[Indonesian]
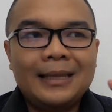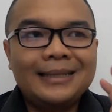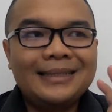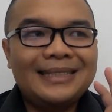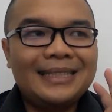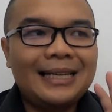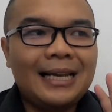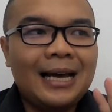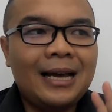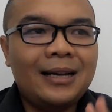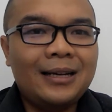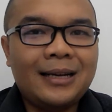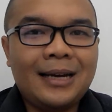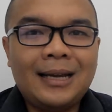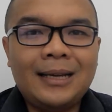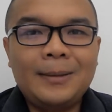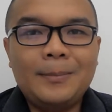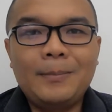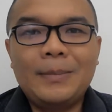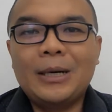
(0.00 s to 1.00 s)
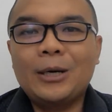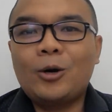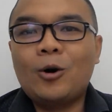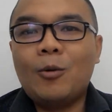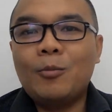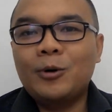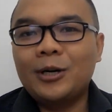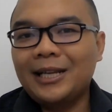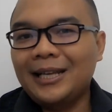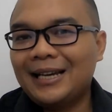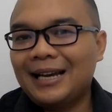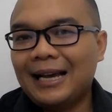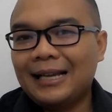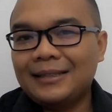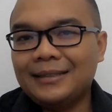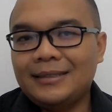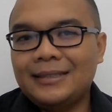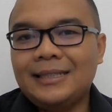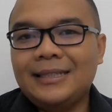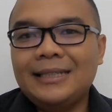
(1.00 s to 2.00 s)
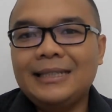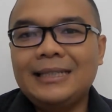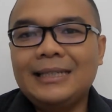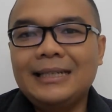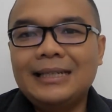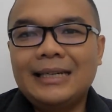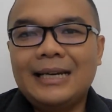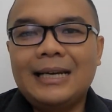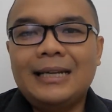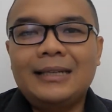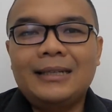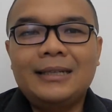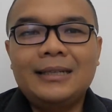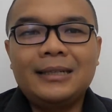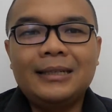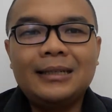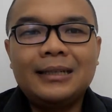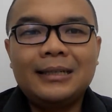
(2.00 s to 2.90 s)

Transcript: silahkan berkomunikasi dengan